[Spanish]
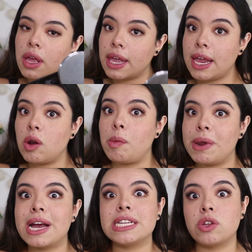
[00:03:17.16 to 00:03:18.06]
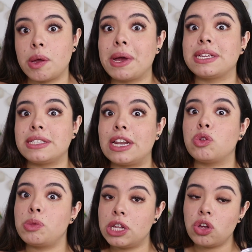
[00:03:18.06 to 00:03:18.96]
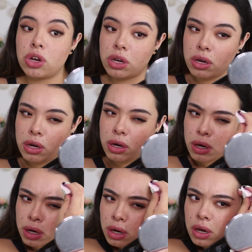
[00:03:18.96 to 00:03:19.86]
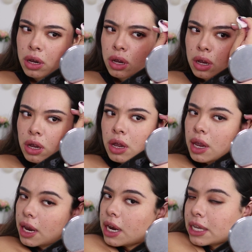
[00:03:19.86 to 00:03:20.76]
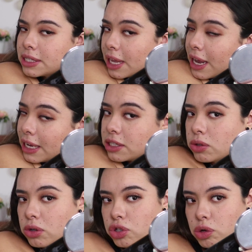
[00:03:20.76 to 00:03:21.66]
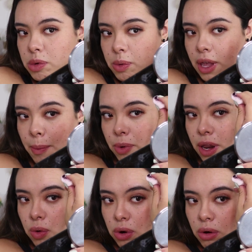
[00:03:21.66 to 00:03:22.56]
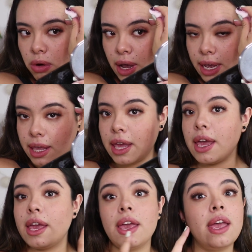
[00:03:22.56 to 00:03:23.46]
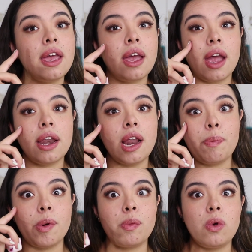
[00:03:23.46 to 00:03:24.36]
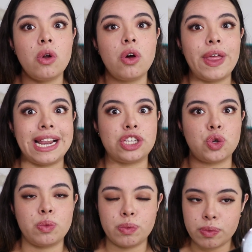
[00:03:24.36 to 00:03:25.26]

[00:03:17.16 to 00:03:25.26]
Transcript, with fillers: y lo aplicas donde vayas a hacer tu moletón. En este caso yo me voy a poner uno aquí y en el pómulo derecho.